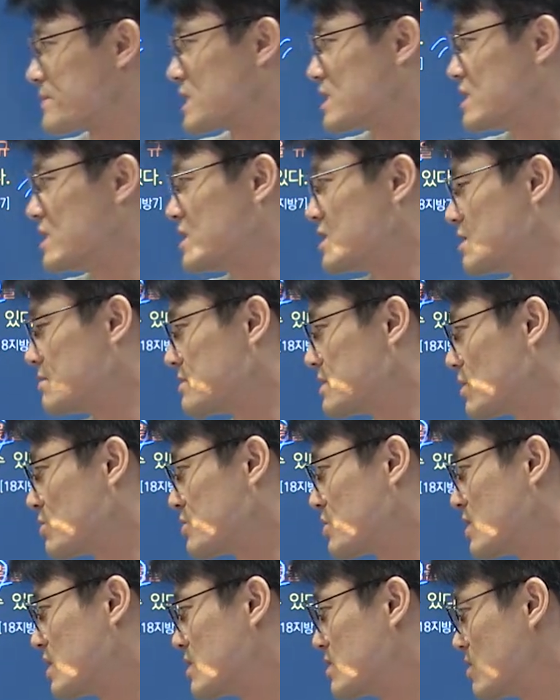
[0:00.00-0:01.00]
70세로
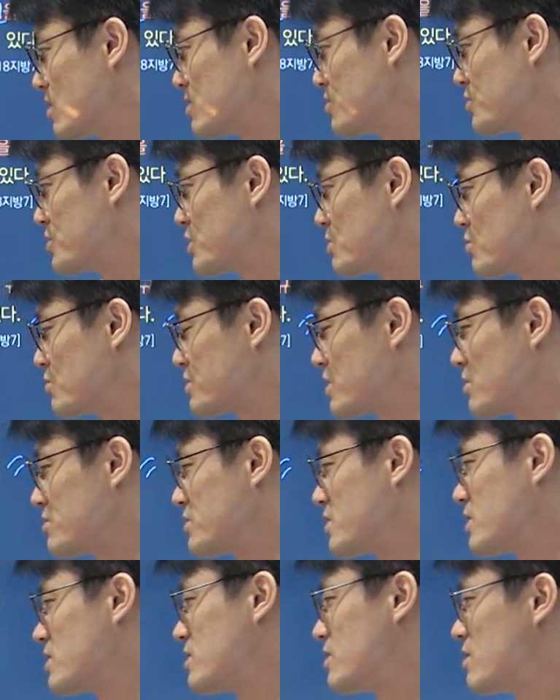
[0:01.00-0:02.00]
정한 거, 65세로
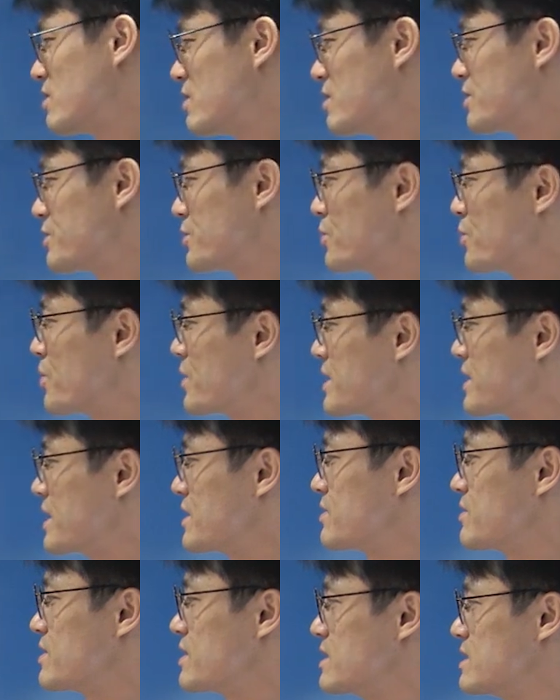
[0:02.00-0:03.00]
정한 거, 요거에
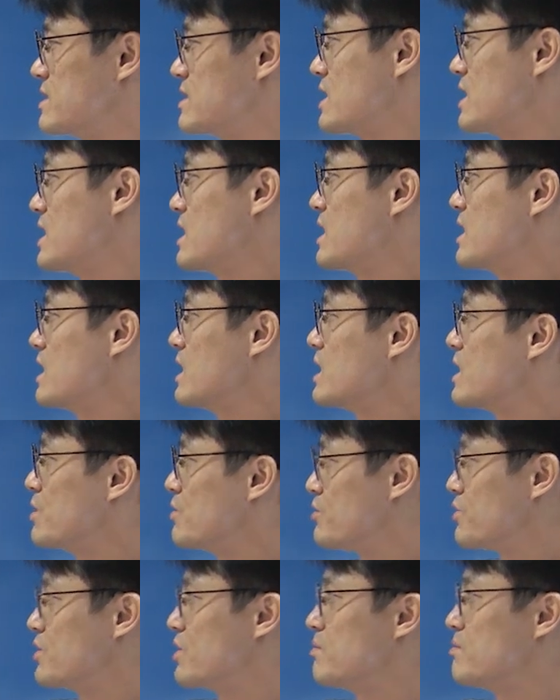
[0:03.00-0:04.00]
대해서는 이제
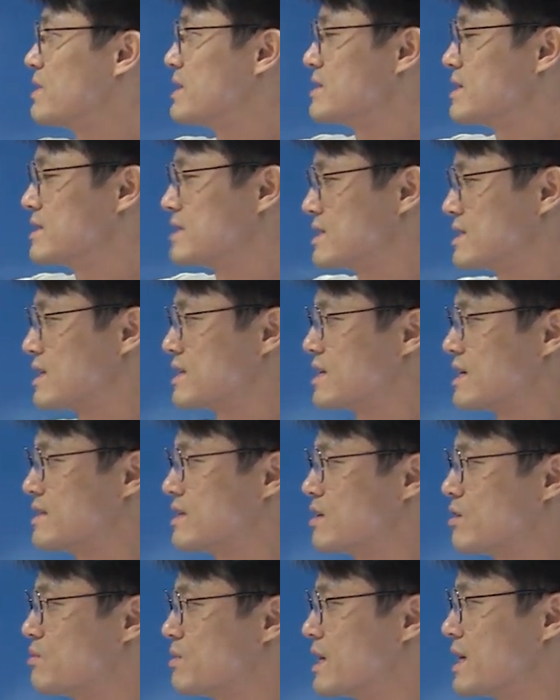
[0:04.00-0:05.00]
위헌 판단 대상이
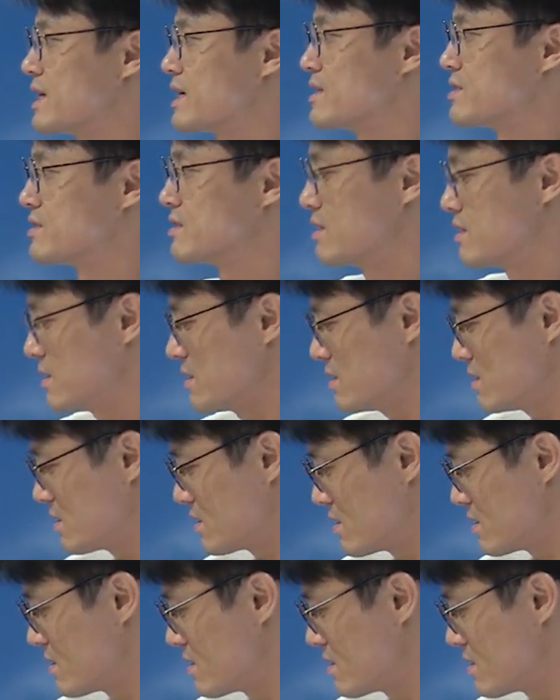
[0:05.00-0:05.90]
된다고 봐야겠죠.